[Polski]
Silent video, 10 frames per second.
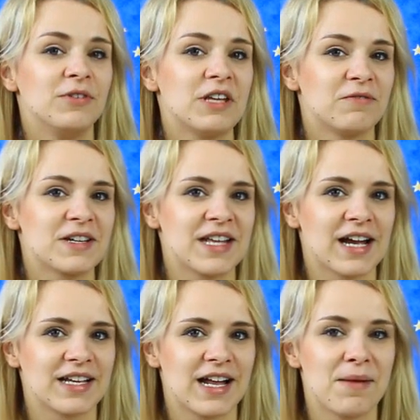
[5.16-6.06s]
Witam Was na
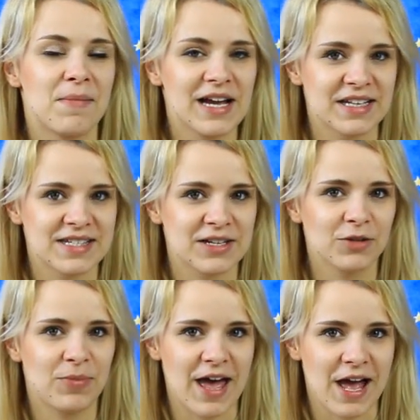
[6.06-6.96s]
kanale
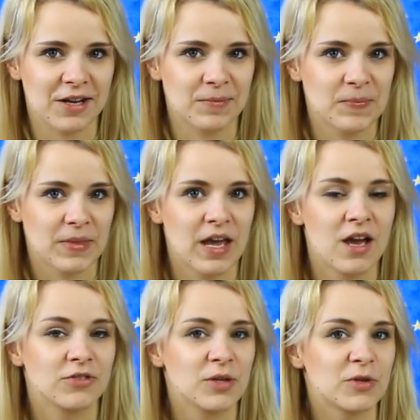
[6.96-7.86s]
megadyskont.pl.
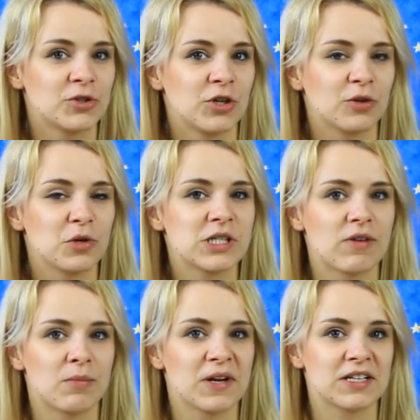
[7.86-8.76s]
W tym odcinku chcę
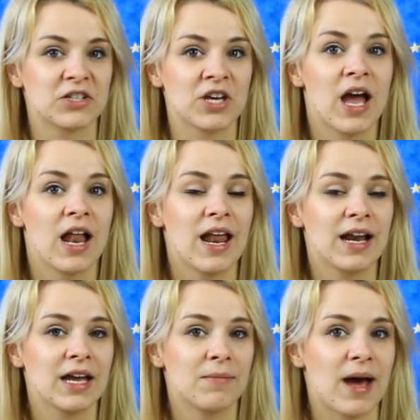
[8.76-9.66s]
Wam pokazać
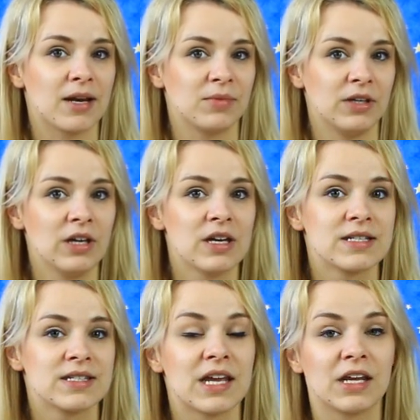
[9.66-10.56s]
lalkę Barbie
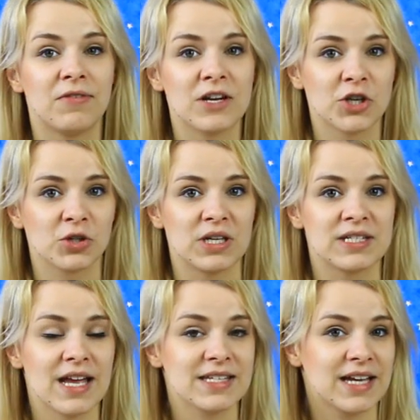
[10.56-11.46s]
z serii
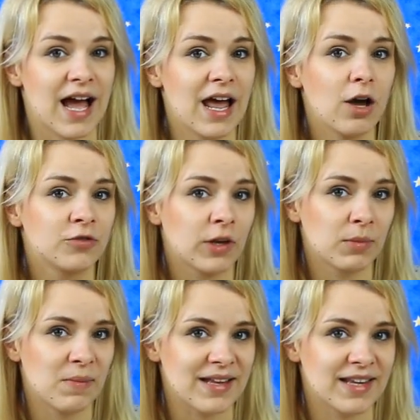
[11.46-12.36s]
Fashionista z Gala od
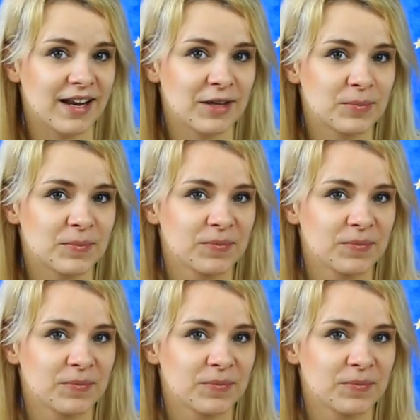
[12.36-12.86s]
firmy Mattel.